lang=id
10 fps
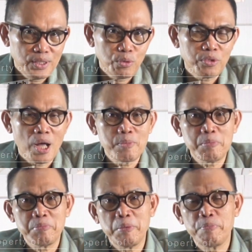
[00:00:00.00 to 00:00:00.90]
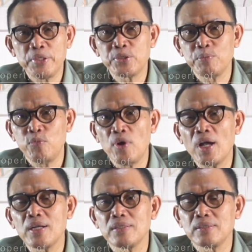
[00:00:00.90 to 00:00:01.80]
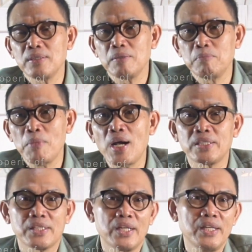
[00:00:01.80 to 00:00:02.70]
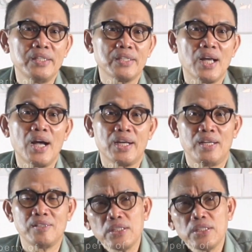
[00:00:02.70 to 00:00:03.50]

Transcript: terutama memimpin sebuah bangsa dan negara.